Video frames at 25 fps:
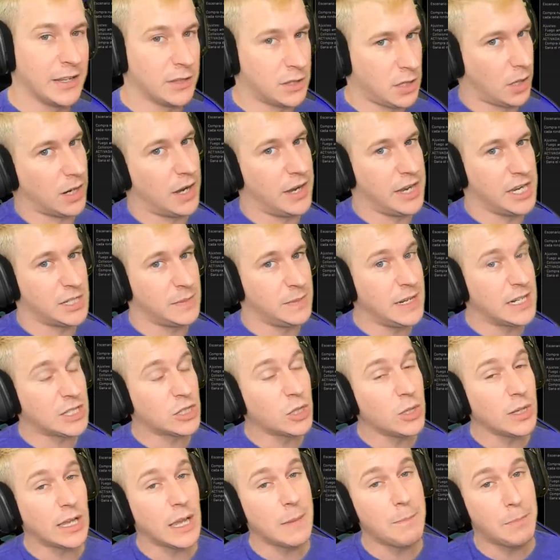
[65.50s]
la intro que habéis
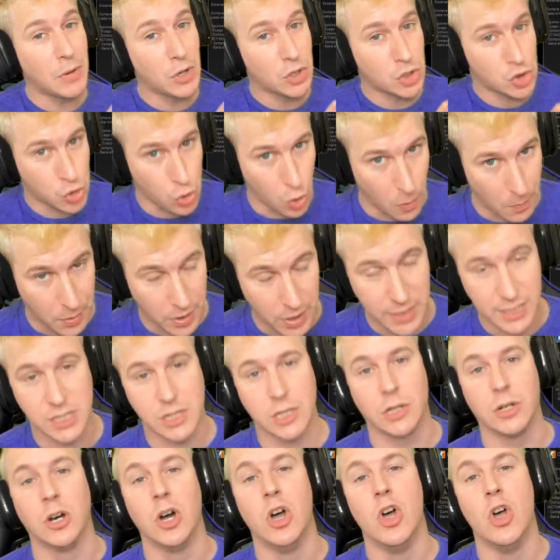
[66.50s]
visto y que por
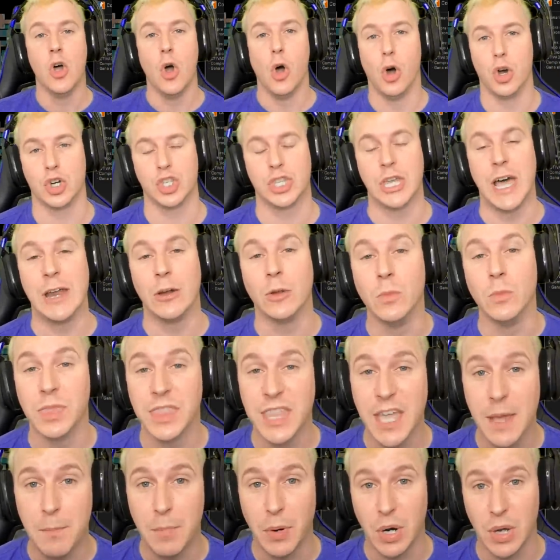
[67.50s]
supuesto os dan un
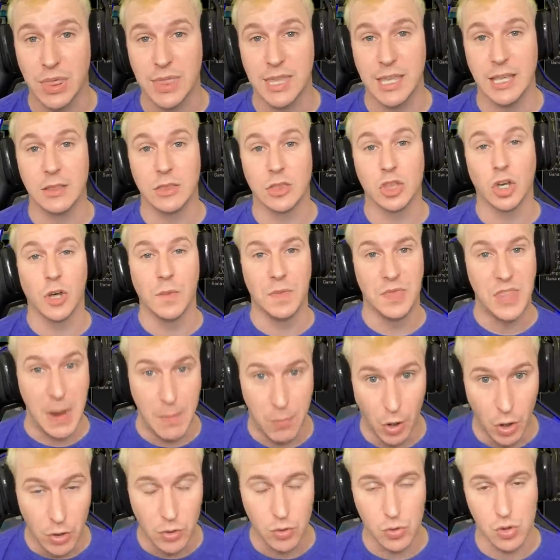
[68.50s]
10% de
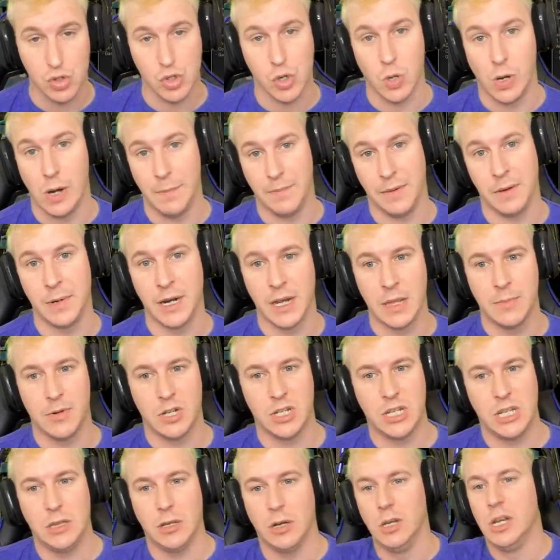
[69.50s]
bonus con el primer
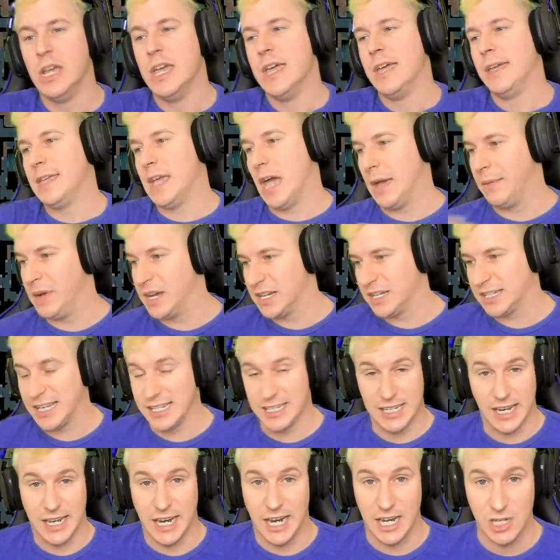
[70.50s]
depósito y además
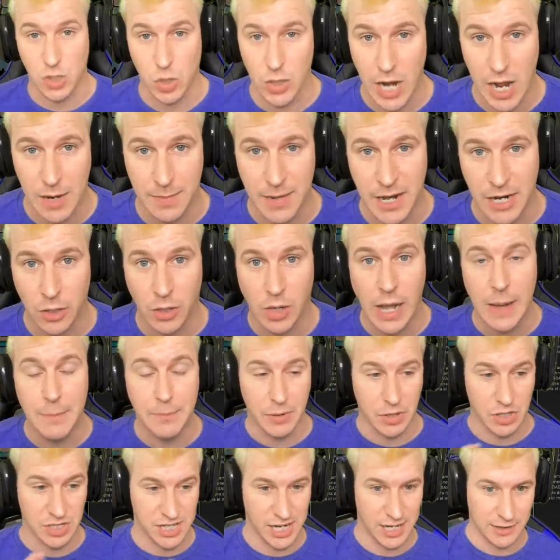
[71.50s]
que si queréis un arma roja
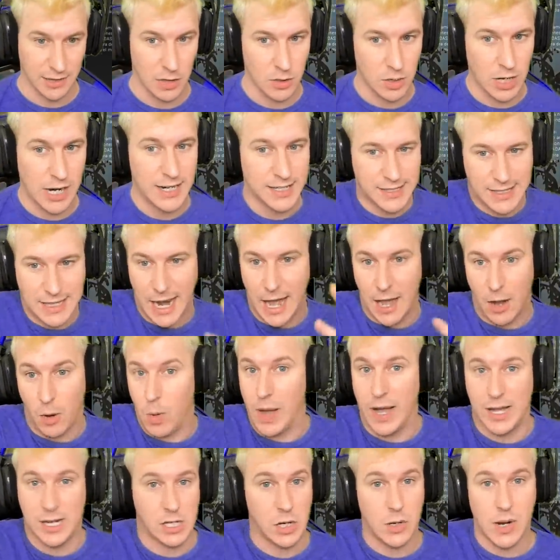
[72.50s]
por 7 dólares te la
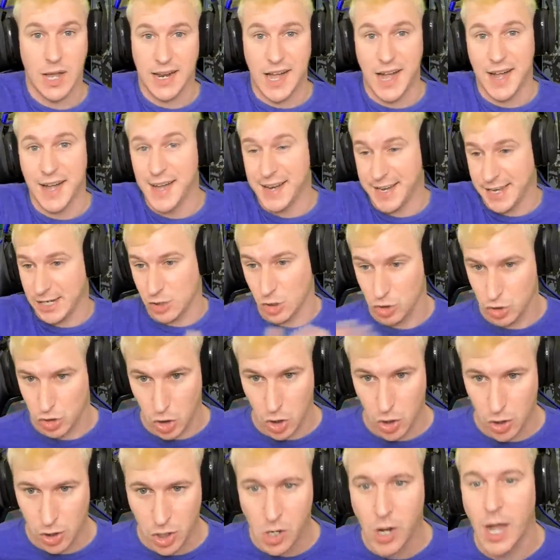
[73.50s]
juegas a una caja que son
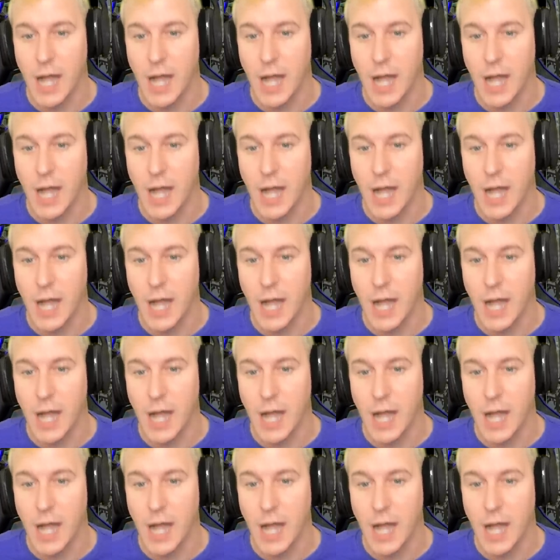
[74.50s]
solo